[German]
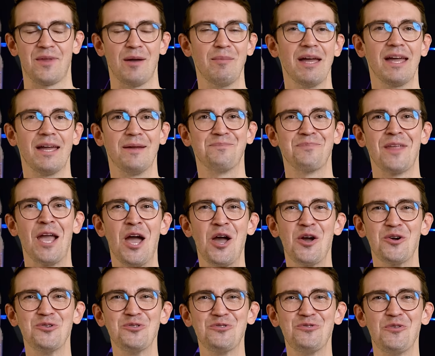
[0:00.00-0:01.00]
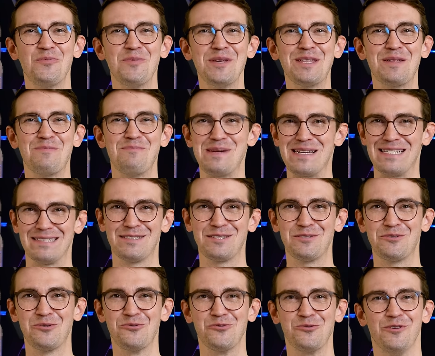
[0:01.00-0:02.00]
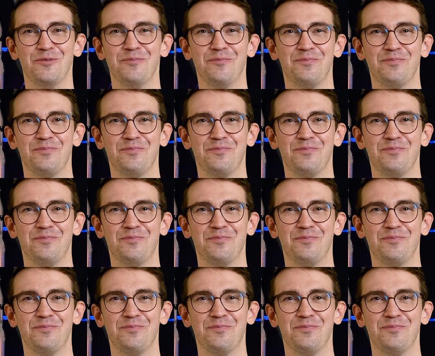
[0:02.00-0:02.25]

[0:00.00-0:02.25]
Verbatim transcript: Aber hey, gut für mich, mehr zu tun.